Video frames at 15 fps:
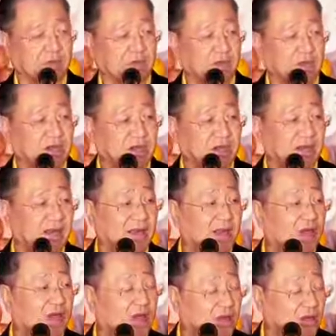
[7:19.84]
现在
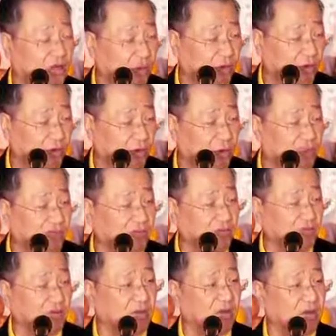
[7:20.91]
要好好的恢
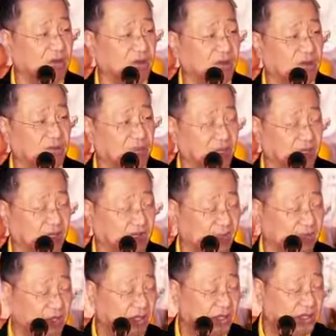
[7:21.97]
复。呃，
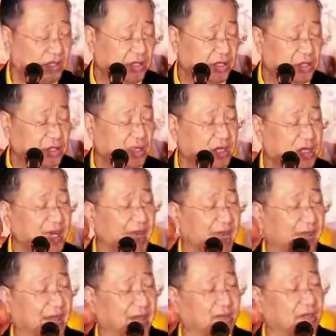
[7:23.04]
第一缺
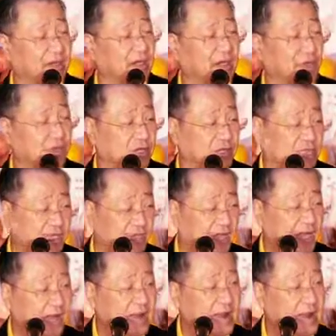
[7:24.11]
钙，第二缺
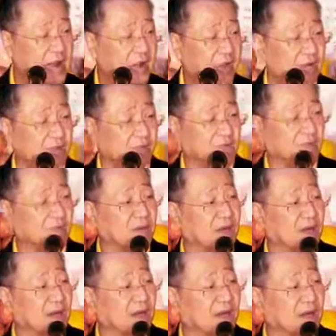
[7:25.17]
铁，明
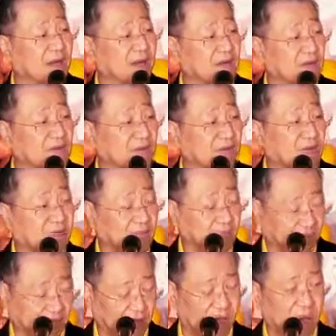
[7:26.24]
白了吗？
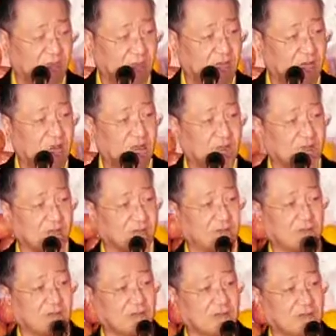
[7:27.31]
嗯，
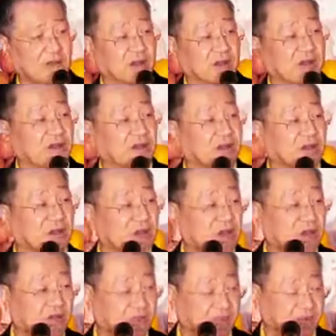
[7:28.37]
人是挺
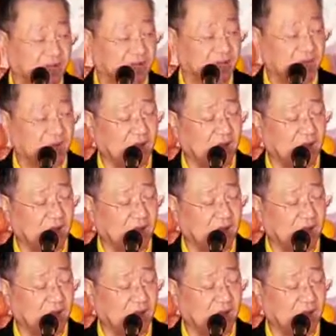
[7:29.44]
好的，